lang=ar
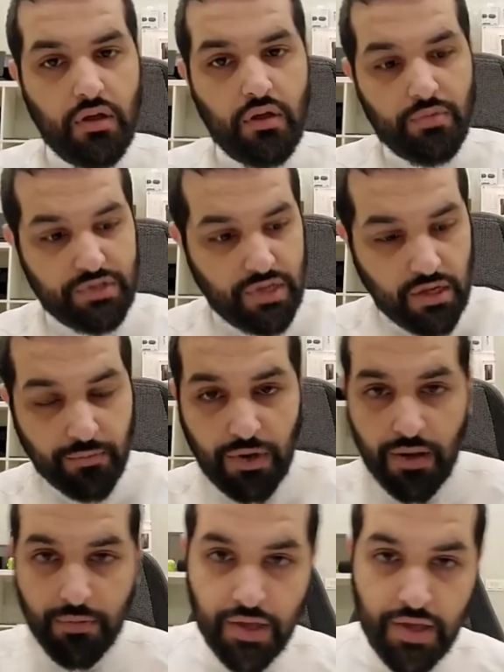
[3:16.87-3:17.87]
مساكم
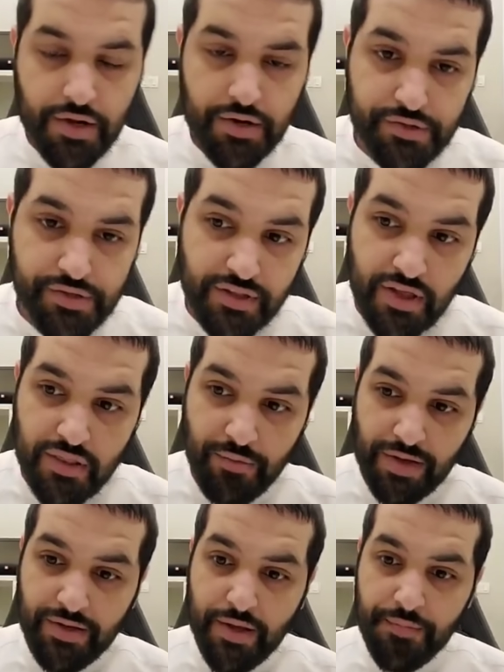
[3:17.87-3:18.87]
الله بالخير 6
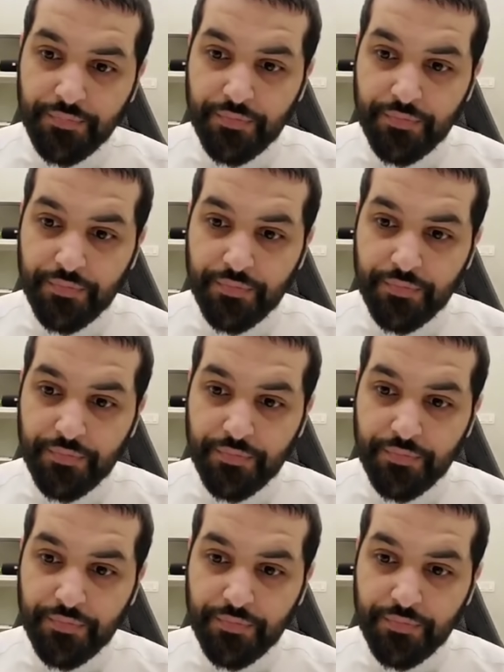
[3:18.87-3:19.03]
8